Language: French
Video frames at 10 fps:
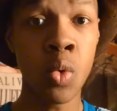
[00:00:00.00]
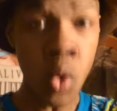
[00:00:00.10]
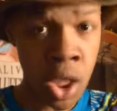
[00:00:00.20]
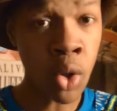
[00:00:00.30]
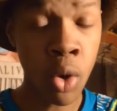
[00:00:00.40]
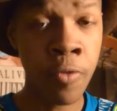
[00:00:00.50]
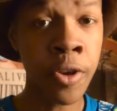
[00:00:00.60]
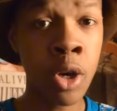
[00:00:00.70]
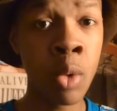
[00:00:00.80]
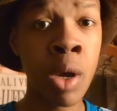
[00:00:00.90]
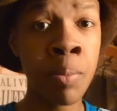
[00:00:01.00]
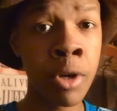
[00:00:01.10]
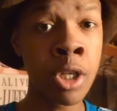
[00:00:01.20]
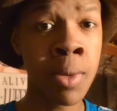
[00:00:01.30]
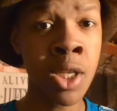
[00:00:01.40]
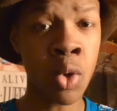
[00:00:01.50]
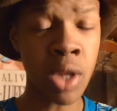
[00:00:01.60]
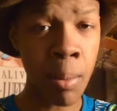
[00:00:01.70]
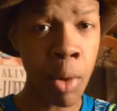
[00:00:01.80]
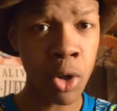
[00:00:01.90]
Concernant le fait que One Punch Man soit
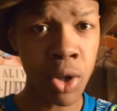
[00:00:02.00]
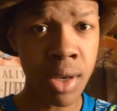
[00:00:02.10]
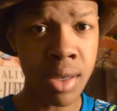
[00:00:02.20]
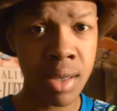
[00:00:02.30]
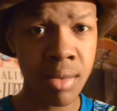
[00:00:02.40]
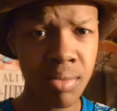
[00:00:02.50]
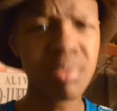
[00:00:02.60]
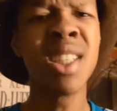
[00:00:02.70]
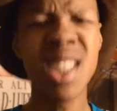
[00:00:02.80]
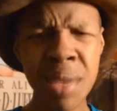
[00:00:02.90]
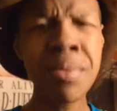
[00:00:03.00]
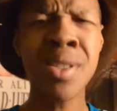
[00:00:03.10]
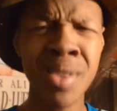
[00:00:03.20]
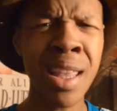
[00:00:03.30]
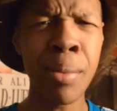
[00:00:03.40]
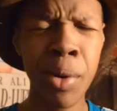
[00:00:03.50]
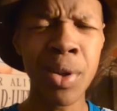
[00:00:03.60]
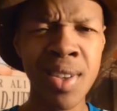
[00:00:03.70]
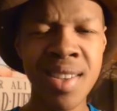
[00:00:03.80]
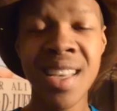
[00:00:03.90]
un mangueuse, j'aime bien ce terme
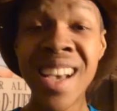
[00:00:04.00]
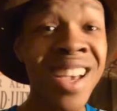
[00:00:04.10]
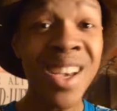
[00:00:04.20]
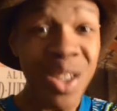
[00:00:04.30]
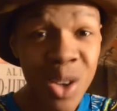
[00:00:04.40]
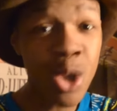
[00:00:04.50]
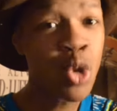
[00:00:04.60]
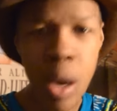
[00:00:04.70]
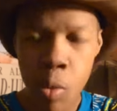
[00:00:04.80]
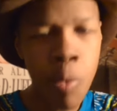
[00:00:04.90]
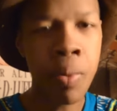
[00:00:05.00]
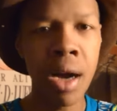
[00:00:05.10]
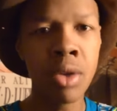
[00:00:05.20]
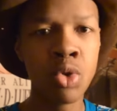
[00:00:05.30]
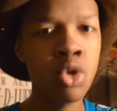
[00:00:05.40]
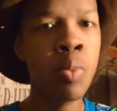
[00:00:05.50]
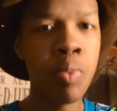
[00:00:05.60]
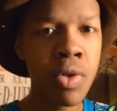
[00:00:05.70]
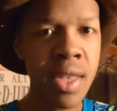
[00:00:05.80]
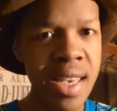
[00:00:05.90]
mangueuse. Que tu aimes ou pas, tu ne
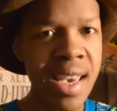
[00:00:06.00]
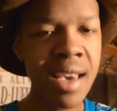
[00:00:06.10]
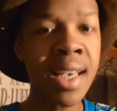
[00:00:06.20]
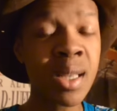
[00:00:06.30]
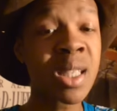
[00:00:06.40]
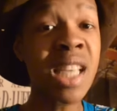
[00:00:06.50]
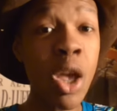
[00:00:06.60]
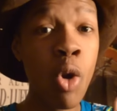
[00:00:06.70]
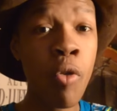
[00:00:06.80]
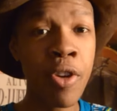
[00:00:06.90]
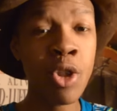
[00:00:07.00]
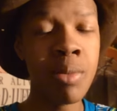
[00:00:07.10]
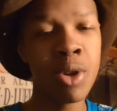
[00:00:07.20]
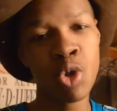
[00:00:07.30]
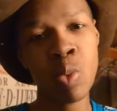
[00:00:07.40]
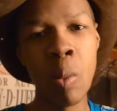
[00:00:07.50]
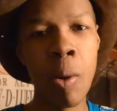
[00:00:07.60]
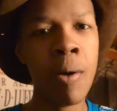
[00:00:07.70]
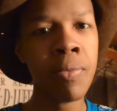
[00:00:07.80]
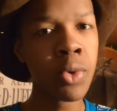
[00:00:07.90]
peux nier que c'est le phénomène du
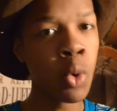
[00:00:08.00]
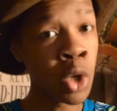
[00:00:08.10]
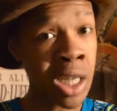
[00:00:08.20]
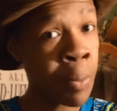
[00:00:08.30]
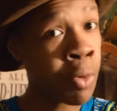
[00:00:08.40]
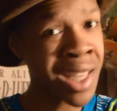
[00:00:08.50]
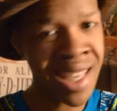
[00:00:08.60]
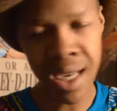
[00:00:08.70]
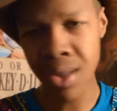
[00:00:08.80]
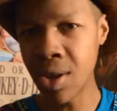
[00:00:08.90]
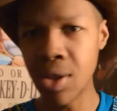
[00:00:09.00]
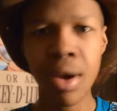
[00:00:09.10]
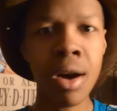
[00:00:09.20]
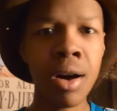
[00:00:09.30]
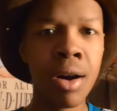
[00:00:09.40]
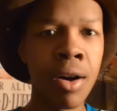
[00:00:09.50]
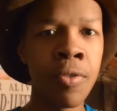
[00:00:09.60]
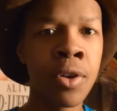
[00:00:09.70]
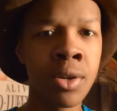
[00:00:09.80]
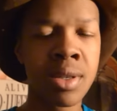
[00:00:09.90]
moment. Au Japon, il cartonne. En
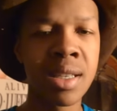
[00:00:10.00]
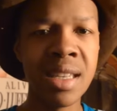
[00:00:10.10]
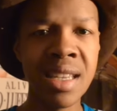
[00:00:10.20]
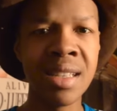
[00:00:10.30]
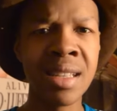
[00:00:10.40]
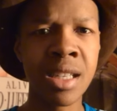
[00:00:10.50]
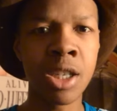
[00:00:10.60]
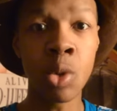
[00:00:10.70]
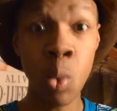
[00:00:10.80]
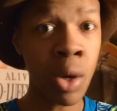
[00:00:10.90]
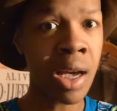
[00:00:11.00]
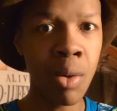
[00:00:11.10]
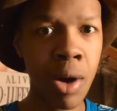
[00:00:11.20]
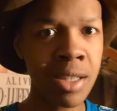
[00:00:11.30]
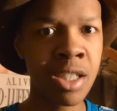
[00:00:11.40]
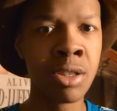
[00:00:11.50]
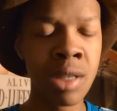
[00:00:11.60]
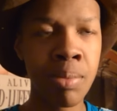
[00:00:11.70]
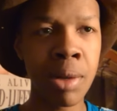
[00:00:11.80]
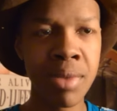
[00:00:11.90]
France, il est édité chez Kurokawa, si je ne
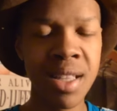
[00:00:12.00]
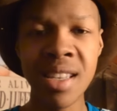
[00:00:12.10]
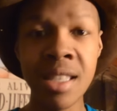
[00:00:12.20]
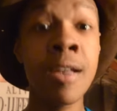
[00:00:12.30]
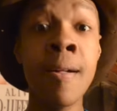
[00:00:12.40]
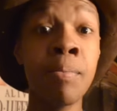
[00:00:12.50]
dis pas de bêtises,